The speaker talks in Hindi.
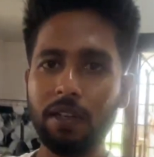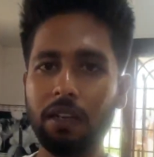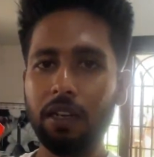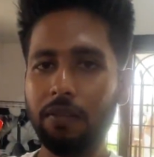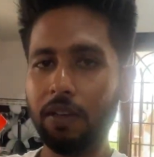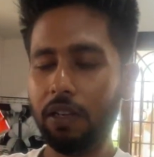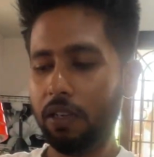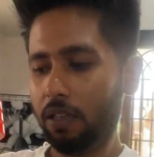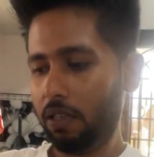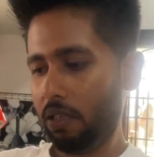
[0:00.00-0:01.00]
लगाने वाले
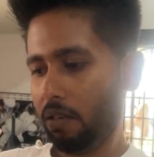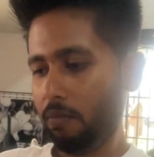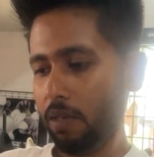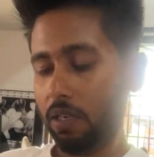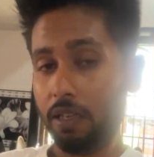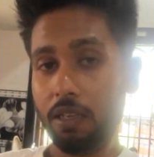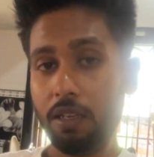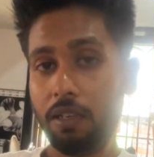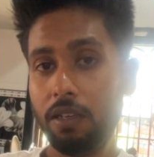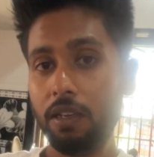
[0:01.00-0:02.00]
हैं हमारे
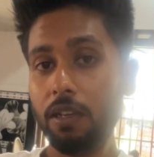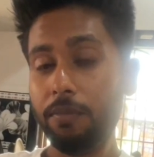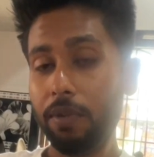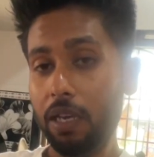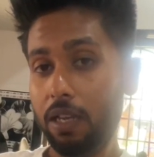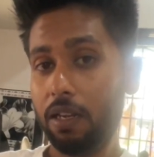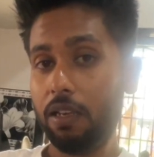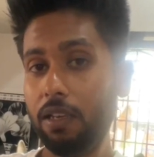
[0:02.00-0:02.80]
प्यारे